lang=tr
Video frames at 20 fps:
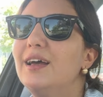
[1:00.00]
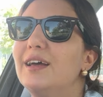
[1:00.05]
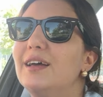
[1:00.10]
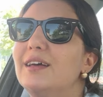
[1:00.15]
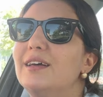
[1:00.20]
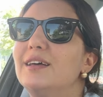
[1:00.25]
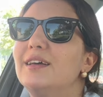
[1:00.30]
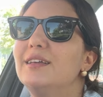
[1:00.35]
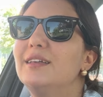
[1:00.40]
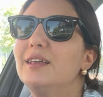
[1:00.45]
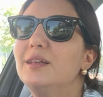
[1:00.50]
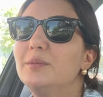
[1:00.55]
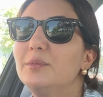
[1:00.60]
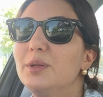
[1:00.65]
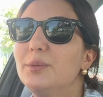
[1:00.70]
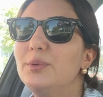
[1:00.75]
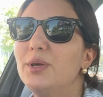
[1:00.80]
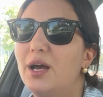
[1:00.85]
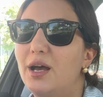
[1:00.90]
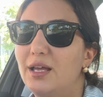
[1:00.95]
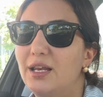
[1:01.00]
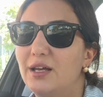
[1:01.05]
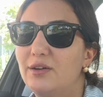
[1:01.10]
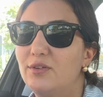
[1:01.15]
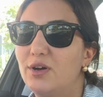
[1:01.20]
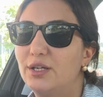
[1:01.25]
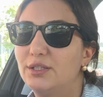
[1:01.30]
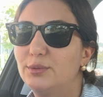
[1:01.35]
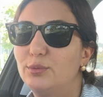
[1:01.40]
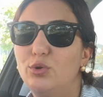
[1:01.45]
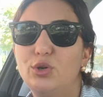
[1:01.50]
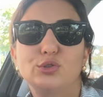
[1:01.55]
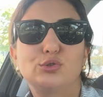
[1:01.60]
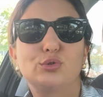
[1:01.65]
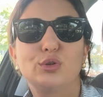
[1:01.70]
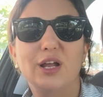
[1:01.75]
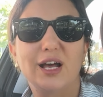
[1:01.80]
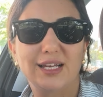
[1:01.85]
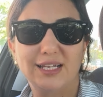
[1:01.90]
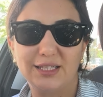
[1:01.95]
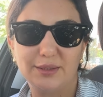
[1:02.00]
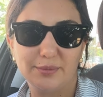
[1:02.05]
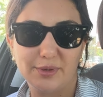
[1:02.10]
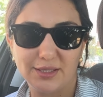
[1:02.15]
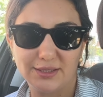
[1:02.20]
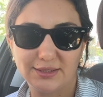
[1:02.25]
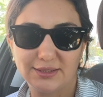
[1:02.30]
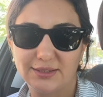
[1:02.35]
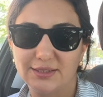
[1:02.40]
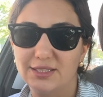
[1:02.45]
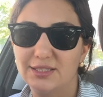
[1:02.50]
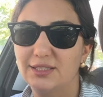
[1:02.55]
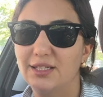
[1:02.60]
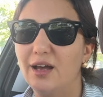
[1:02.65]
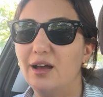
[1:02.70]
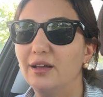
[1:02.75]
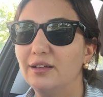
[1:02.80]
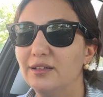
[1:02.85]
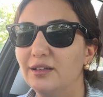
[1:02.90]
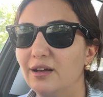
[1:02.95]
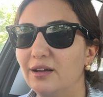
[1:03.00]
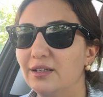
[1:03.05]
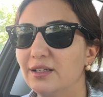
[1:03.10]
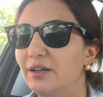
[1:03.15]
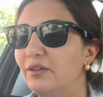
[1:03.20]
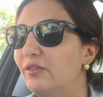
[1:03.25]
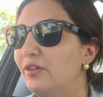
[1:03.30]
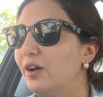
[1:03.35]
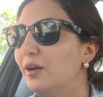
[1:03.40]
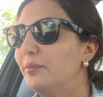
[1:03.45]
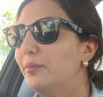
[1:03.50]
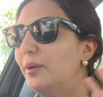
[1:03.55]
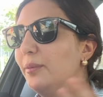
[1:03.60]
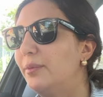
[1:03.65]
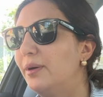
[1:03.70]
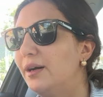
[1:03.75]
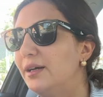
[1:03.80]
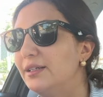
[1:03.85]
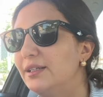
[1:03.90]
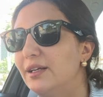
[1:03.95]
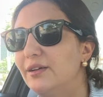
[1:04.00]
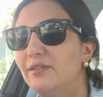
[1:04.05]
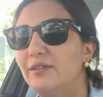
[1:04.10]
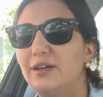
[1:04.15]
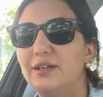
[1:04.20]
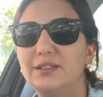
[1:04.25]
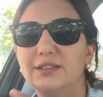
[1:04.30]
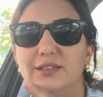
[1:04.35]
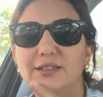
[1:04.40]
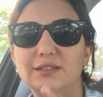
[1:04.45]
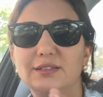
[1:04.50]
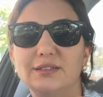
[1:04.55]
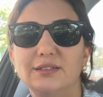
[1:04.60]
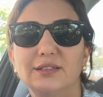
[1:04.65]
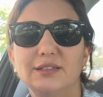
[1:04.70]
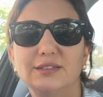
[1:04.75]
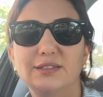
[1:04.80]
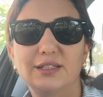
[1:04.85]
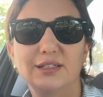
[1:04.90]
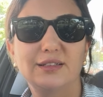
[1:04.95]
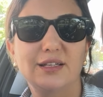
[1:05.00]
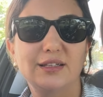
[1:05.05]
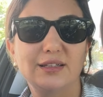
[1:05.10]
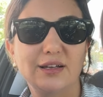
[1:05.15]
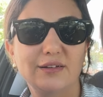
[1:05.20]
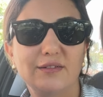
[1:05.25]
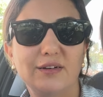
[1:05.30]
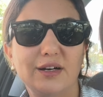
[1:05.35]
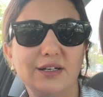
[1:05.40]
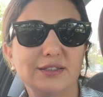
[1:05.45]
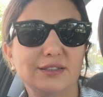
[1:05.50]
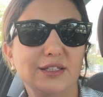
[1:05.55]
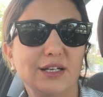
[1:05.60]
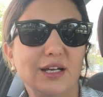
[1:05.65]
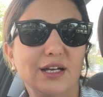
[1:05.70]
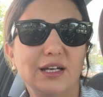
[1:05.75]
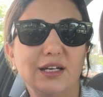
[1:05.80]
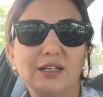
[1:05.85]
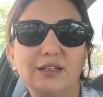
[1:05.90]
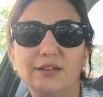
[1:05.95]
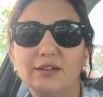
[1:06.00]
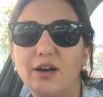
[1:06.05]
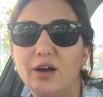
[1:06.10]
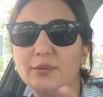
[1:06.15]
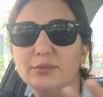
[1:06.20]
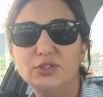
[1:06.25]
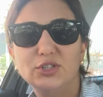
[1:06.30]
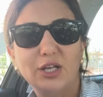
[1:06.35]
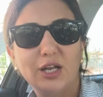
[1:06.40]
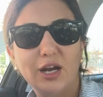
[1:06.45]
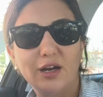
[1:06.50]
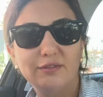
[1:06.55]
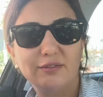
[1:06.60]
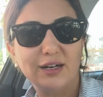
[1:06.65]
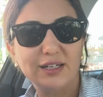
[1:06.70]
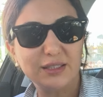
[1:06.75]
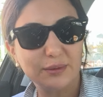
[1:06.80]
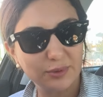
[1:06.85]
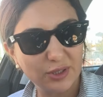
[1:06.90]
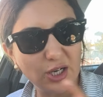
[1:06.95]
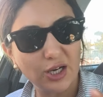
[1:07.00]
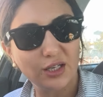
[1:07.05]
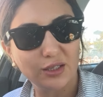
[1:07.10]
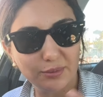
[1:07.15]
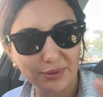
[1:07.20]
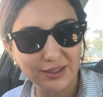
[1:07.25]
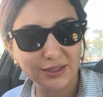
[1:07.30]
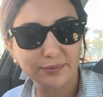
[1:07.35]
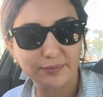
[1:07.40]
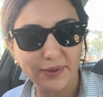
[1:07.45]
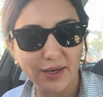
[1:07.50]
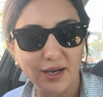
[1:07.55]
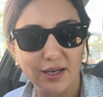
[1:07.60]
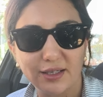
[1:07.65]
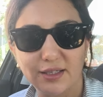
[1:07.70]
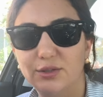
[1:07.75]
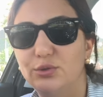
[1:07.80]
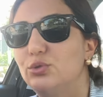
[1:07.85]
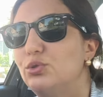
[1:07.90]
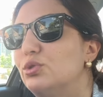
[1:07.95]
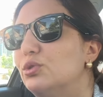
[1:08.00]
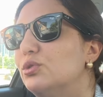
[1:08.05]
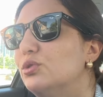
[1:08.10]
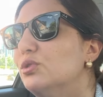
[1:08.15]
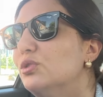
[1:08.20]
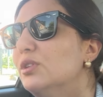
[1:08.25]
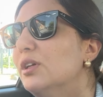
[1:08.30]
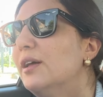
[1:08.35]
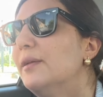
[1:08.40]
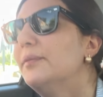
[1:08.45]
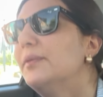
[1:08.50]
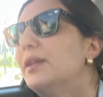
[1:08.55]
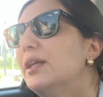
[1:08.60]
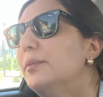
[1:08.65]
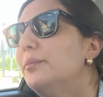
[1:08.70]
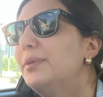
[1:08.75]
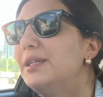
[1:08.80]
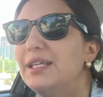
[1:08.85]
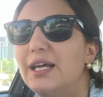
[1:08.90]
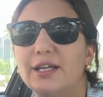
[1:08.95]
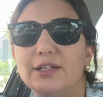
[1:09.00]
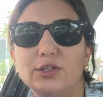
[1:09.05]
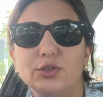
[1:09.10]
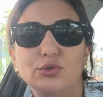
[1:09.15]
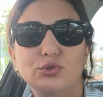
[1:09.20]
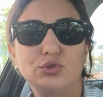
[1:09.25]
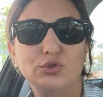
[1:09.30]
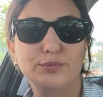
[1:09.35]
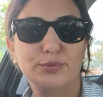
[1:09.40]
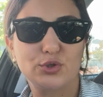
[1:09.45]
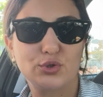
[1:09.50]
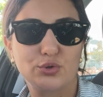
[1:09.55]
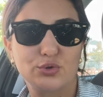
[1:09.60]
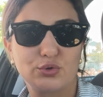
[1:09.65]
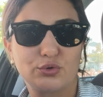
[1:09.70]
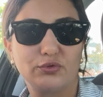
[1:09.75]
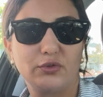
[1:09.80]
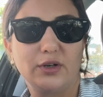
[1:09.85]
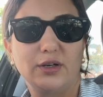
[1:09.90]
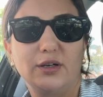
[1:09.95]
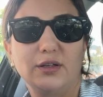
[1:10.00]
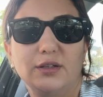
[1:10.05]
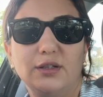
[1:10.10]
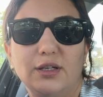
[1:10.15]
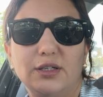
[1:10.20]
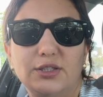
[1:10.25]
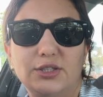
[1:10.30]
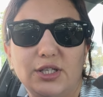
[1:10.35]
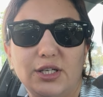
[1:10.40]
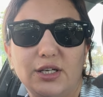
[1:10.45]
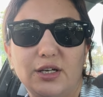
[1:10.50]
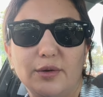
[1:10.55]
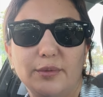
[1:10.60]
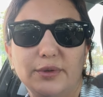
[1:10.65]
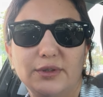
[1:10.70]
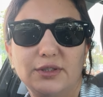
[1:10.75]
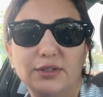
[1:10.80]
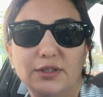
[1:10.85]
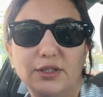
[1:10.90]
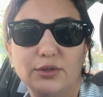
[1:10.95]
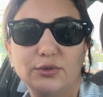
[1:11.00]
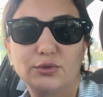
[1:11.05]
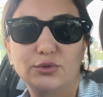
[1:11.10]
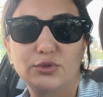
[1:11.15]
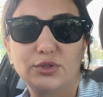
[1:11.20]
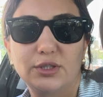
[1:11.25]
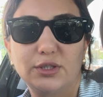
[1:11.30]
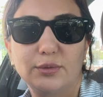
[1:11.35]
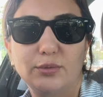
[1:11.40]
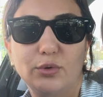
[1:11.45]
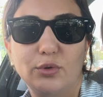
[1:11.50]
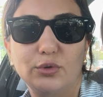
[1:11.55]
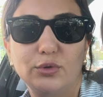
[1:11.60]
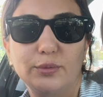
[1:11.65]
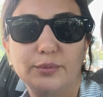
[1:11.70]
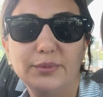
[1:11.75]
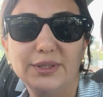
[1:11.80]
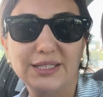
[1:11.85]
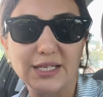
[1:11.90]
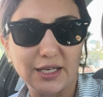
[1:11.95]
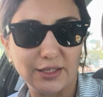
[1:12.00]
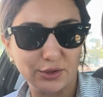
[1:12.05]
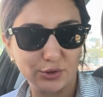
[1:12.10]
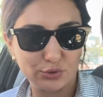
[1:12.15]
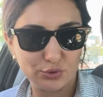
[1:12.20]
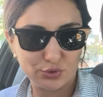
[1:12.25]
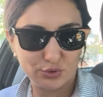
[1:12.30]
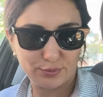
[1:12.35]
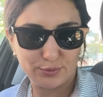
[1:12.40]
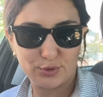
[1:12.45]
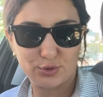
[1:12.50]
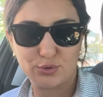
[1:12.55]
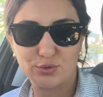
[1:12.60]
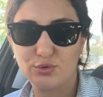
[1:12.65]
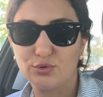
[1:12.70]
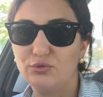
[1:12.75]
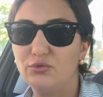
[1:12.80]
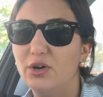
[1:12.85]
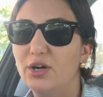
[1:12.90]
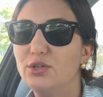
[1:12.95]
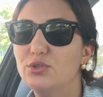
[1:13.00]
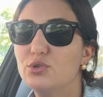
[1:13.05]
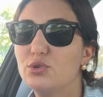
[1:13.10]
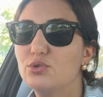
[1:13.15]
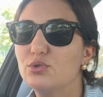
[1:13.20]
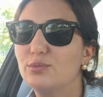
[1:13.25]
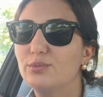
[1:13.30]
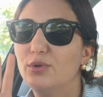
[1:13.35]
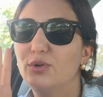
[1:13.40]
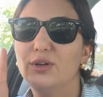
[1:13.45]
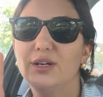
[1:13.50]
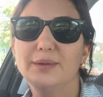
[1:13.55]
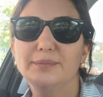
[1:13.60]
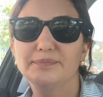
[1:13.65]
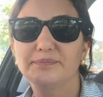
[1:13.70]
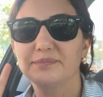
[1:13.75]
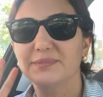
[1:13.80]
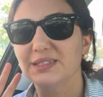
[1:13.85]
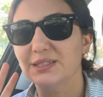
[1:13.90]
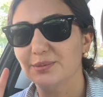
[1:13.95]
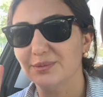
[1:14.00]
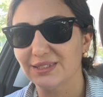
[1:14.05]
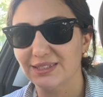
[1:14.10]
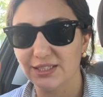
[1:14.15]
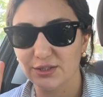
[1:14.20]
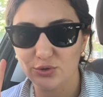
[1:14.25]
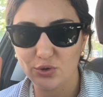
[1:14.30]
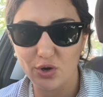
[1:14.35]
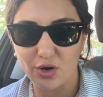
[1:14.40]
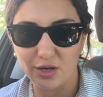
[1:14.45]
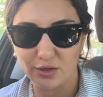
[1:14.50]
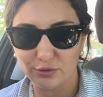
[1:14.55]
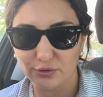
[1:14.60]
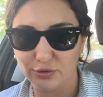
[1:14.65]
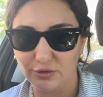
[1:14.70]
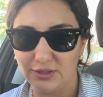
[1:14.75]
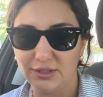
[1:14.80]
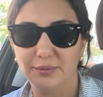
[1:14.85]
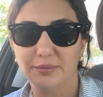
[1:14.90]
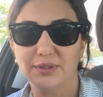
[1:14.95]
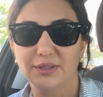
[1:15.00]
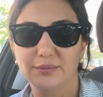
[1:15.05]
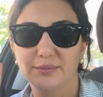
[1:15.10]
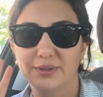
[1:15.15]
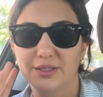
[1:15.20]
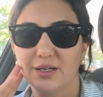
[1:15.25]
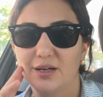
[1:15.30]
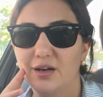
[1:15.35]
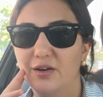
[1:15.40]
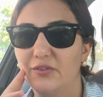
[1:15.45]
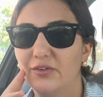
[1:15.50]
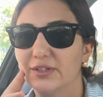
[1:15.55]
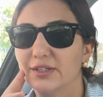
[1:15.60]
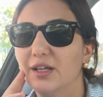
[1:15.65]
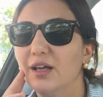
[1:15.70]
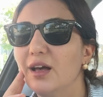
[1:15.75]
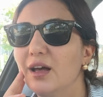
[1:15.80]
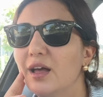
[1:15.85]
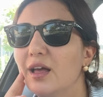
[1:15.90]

E, yanımda bir aile vardı. Böyle sülale gibi aslında. İşte anneanne var, babaanne var, işte dede var, e, amcalar var gibi kalabalık bir aile düşünün. Bir tane de küçük bir çocuk var. Allah şeyi kapatırken düşecek gibi oldu. Bir tane de küçük bir çocuk var. Çocuk böyle mızmızlanıyor, ağlıyor gibi bir havada.